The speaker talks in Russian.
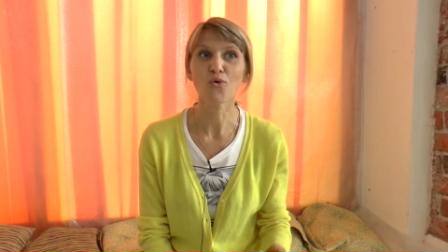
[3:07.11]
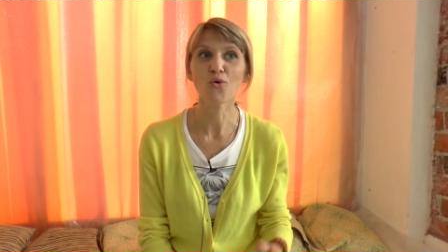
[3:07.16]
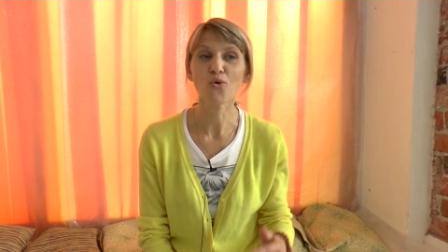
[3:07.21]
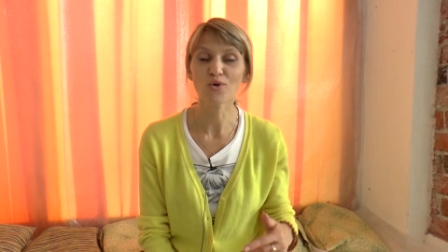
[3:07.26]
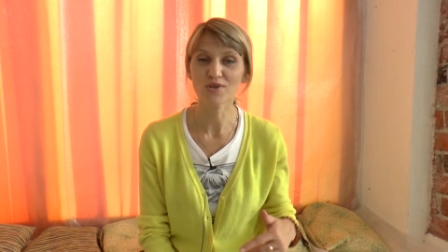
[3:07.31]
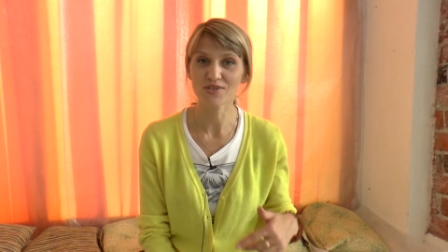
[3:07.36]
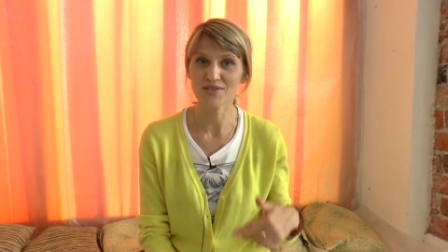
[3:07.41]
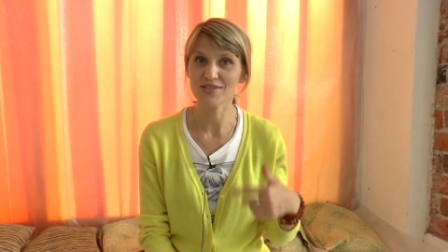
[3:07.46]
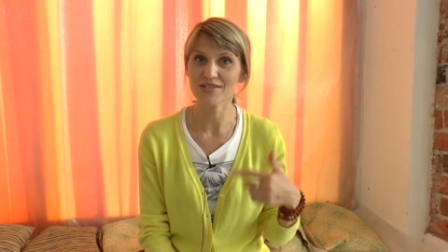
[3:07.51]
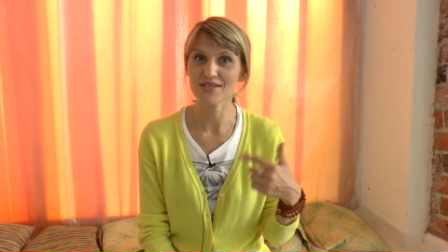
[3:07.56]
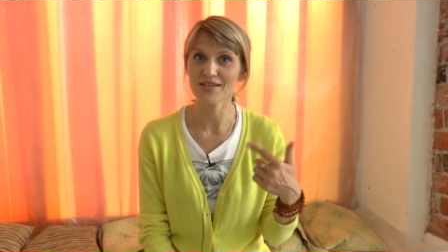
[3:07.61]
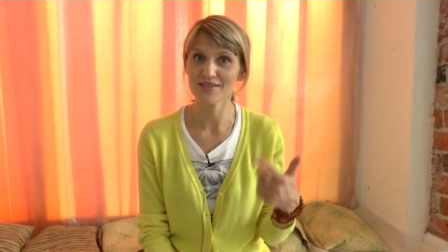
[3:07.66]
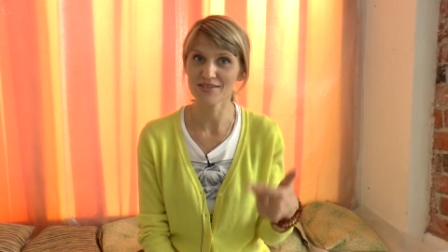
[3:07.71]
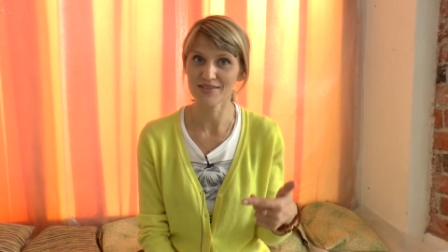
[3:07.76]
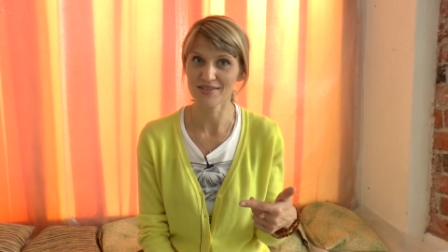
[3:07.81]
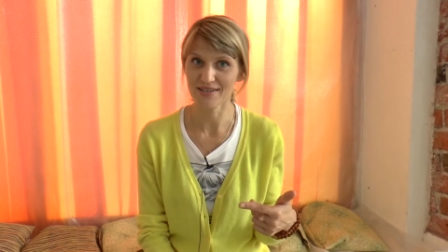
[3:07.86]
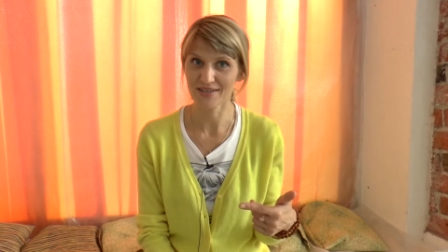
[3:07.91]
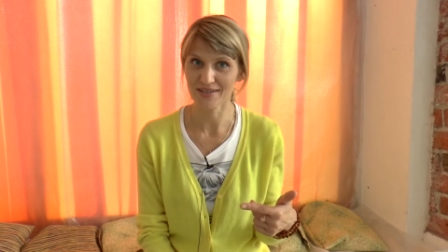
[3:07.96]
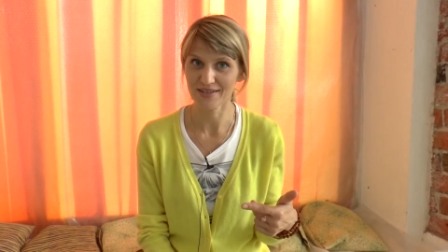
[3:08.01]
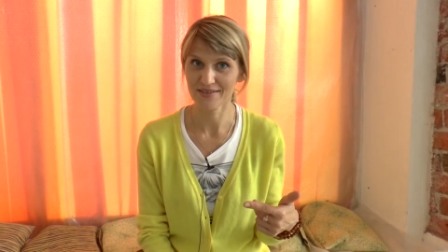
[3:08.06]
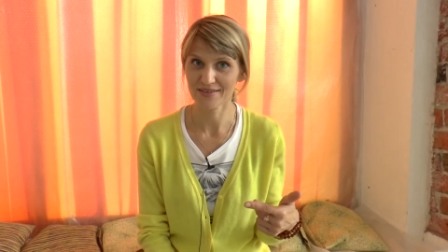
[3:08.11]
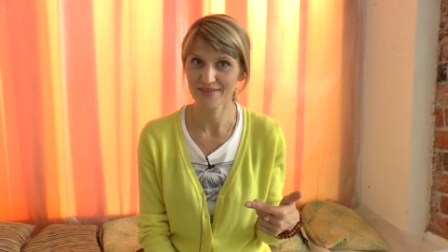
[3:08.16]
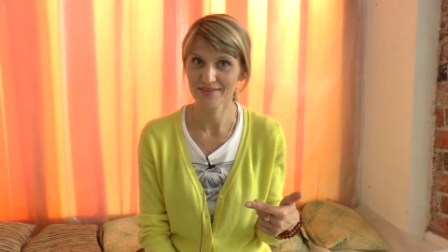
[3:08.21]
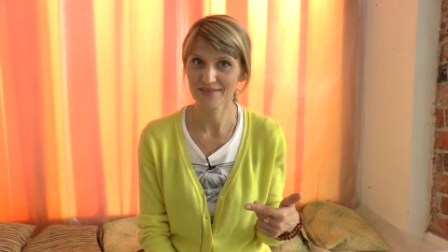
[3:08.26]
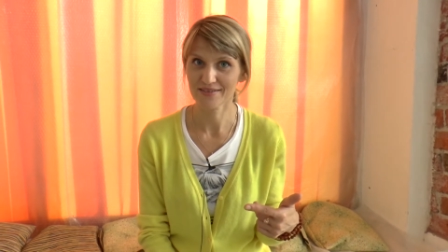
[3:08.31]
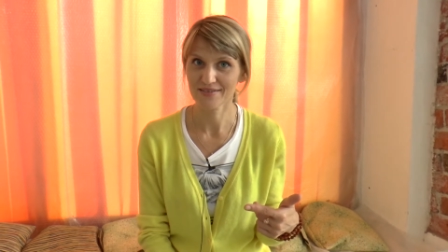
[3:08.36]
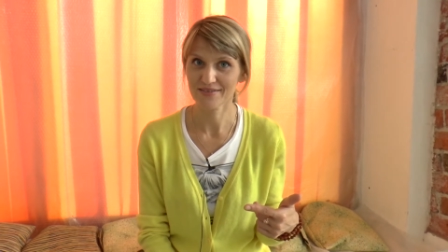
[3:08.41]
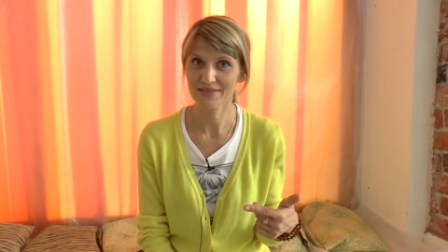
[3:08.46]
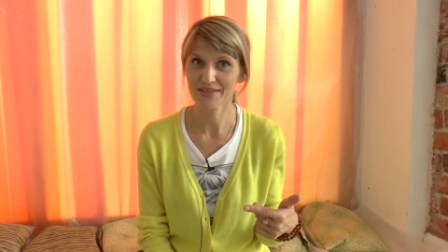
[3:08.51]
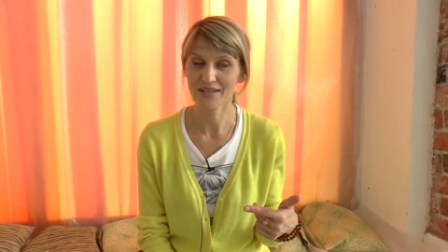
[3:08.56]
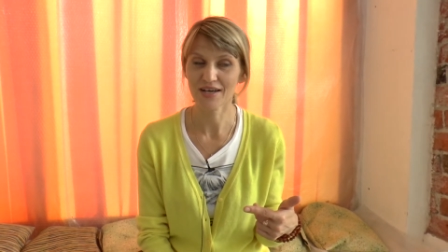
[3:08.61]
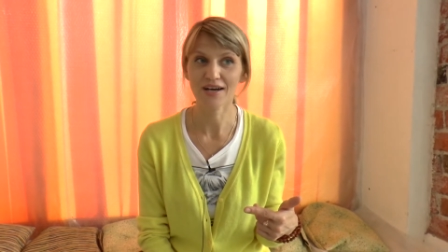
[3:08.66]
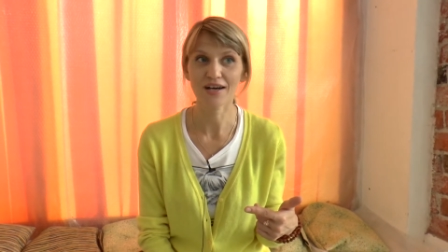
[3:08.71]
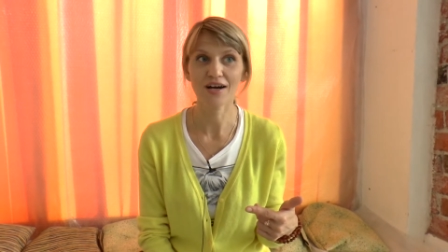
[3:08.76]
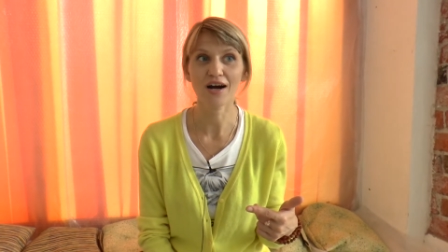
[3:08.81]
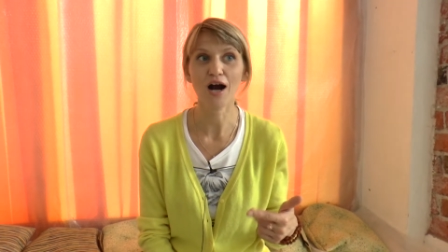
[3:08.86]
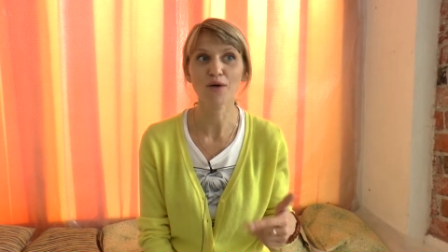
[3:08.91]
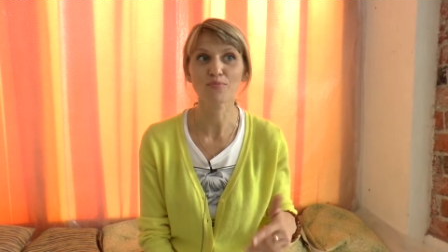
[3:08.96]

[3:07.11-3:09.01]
о детях да,